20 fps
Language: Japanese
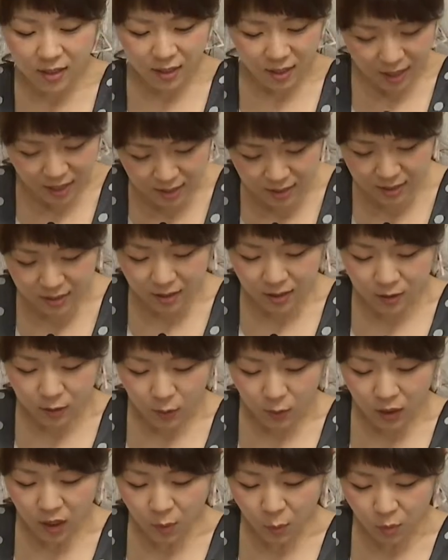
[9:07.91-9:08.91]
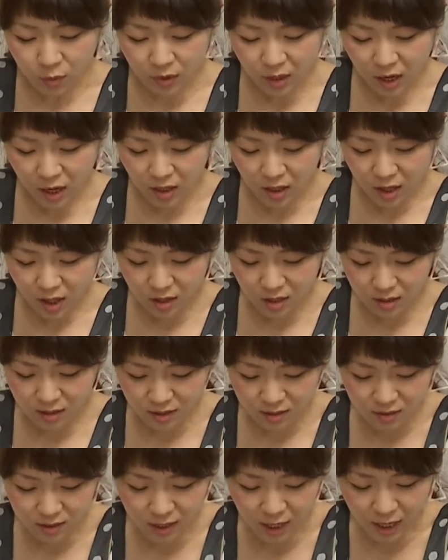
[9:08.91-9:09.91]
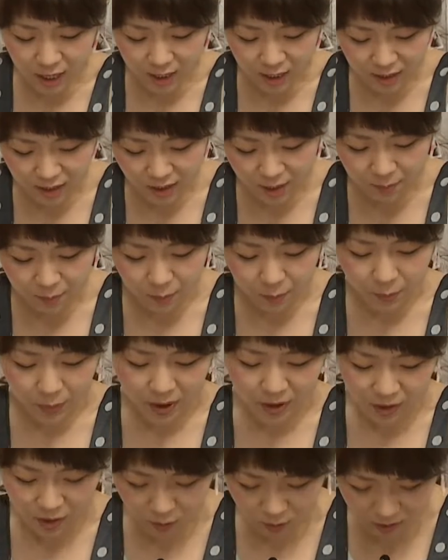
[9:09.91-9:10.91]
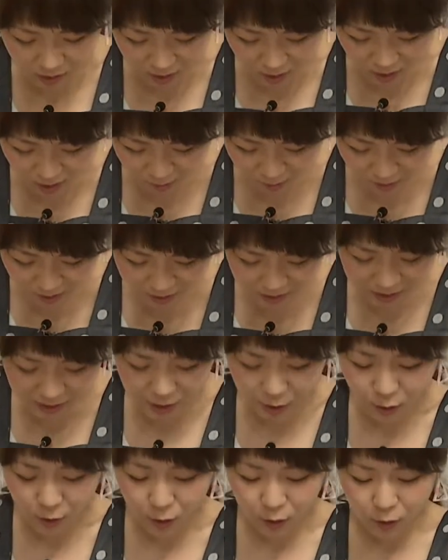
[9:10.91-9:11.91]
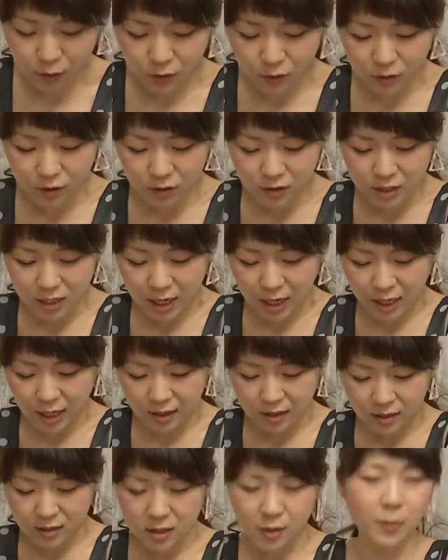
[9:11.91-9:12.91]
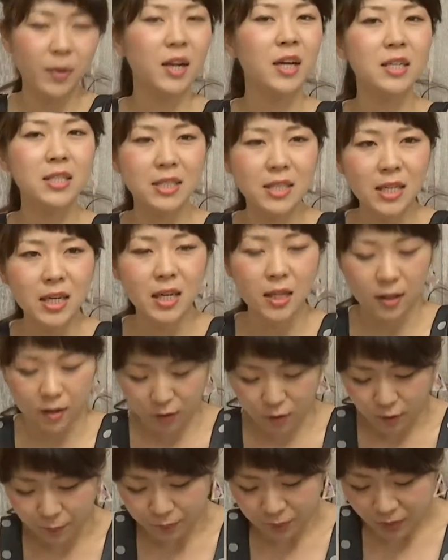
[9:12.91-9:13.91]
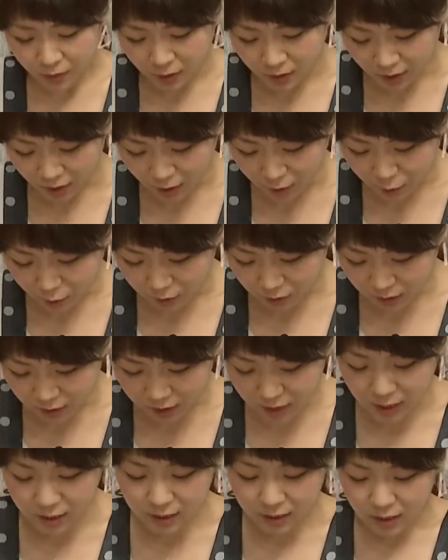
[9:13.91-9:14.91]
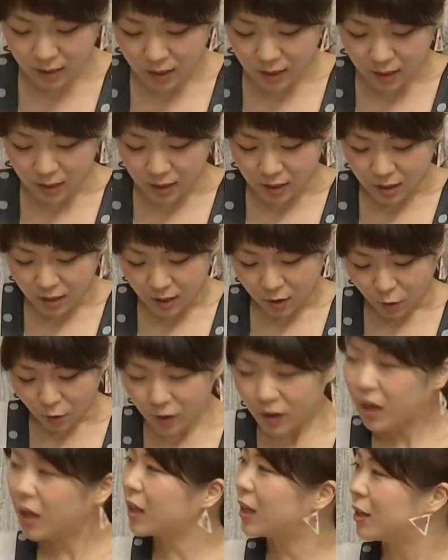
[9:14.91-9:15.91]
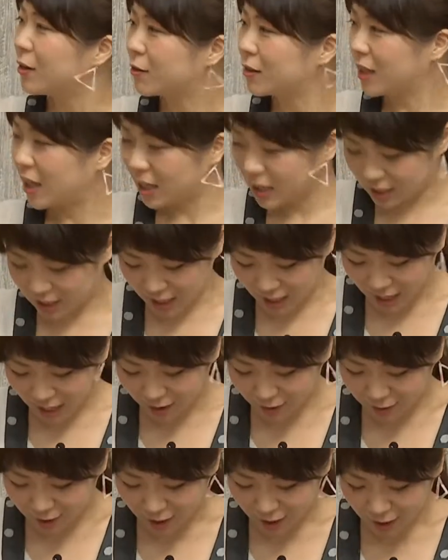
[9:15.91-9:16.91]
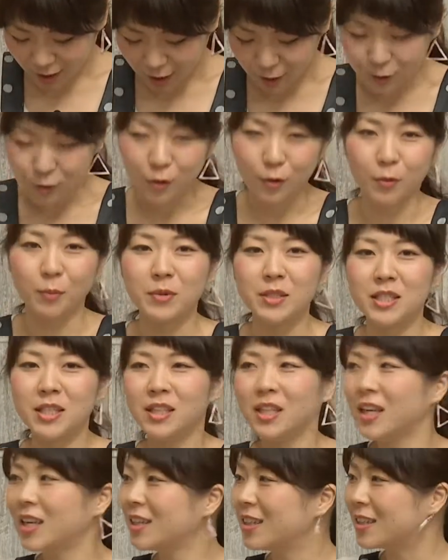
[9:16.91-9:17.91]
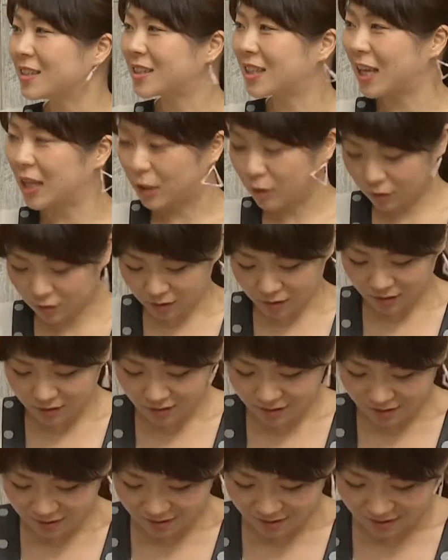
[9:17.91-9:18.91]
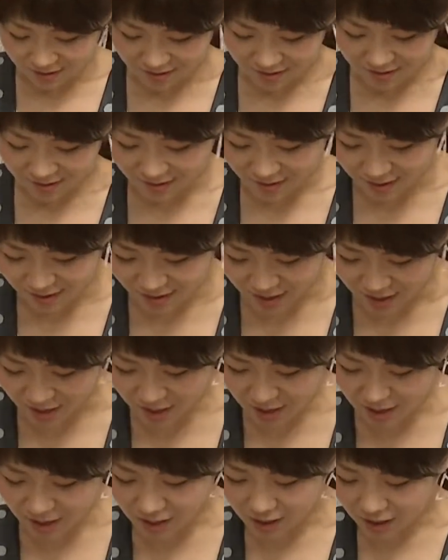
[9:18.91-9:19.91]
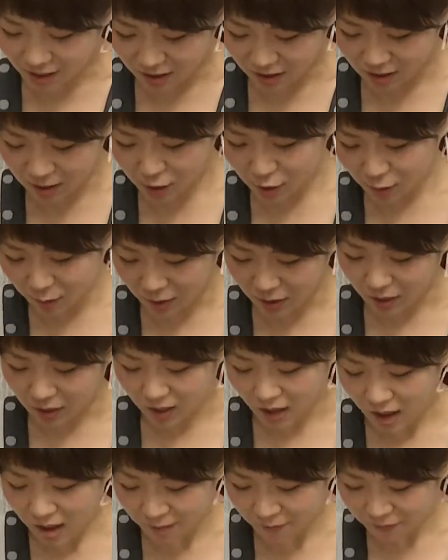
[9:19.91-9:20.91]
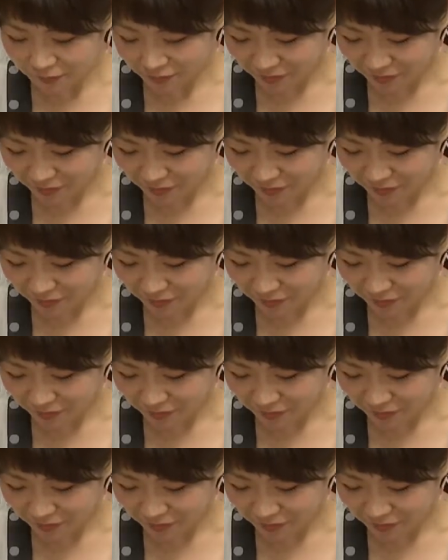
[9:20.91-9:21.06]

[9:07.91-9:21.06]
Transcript: きです、うんとても丁寧に作られてて勉強になります、いろいろと工夫されてて素晴らしいと、えっと写お絵かきをねしてくれてるのを見せたいんですけど、はい、いいですかちょっと待ってね、